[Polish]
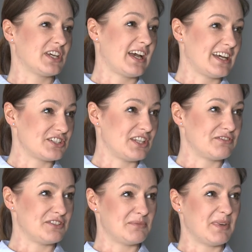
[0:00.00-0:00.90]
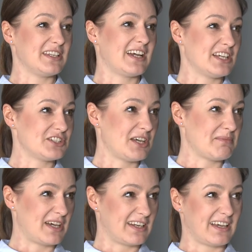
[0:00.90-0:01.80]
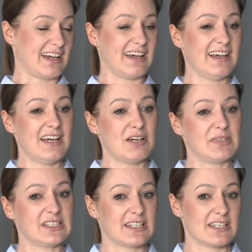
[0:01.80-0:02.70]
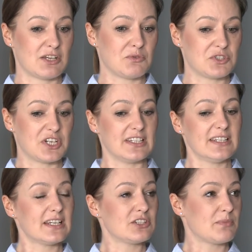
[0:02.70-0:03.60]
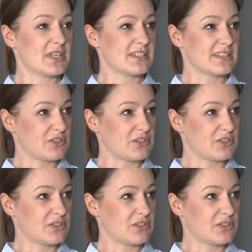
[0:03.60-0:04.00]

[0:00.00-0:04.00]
że każda firma i każda marka ma takie założenie, natomiast,